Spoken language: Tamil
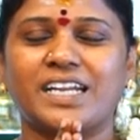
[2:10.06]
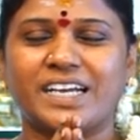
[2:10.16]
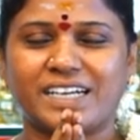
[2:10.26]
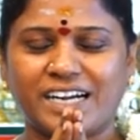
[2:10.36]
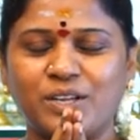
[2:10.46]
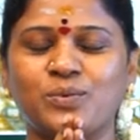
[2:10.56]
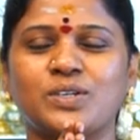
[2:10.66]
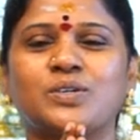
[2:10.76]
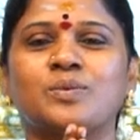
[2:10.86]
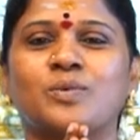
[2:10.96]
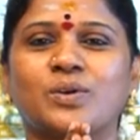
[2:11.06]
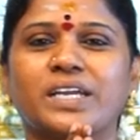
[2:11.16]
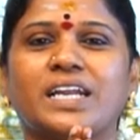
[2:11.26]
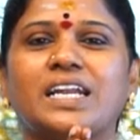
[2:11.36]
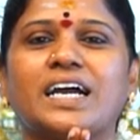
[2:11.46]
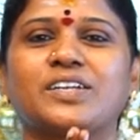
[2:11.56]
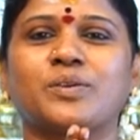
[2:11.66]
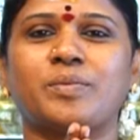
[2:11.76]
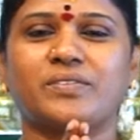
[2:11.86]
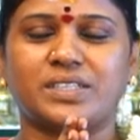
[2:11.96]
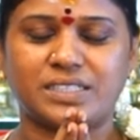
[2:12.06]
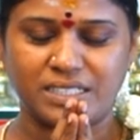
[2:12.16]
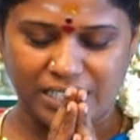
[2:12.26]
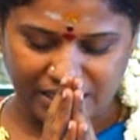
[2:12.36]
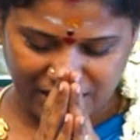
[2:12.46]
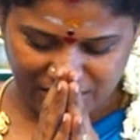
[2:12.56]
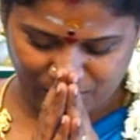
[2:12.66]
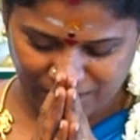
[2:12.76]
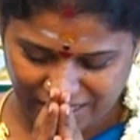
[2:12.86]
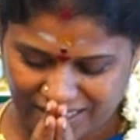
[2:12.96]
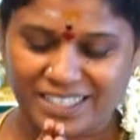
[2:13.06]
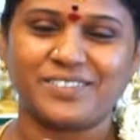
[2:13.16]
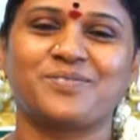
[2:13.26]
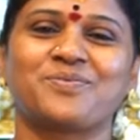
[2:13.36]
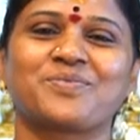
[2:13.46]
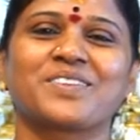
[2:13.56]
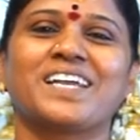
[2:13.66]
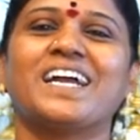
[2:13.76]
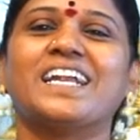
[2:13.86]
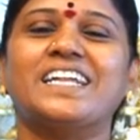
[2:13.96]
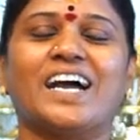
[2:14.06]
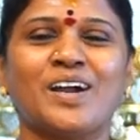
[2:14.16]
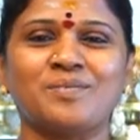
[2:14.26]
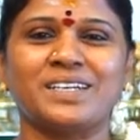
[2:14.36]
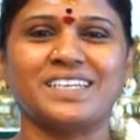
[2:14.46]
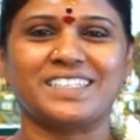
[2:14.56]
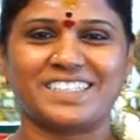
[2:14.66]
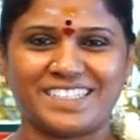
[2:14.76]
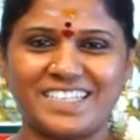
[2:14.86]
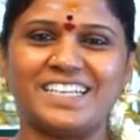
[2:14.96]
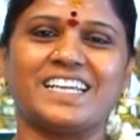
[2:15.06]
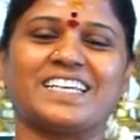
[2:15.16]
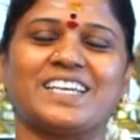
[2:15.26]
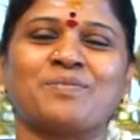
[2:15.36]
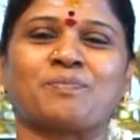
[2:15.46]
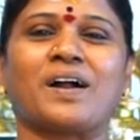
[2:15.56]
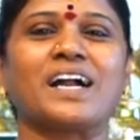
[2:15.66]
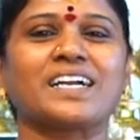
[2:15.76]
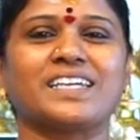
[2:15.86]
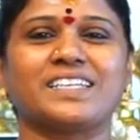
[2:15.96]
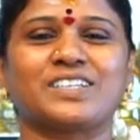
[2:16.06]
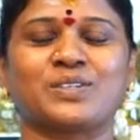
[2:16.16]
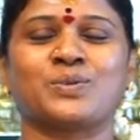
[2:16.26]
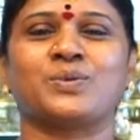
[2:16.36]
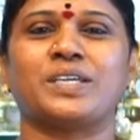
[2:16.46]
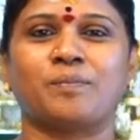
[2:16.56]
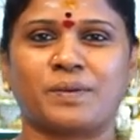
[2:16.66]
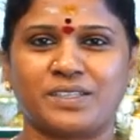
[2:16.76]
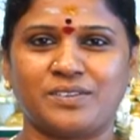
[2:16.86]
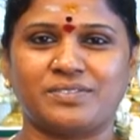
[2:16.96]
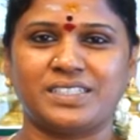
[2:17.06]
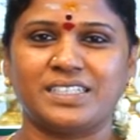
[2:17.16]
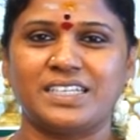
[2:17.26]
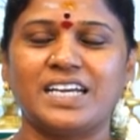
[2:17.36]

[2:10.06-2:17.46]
நான் கடவுளுக்கும் உங்கள் எல்லாருக்குமே வந்து நன்றி சொல்லிக்கிறேன் நாம் இன்றைக்கி பார்க்க இருக்கக்கூடிய பதிவு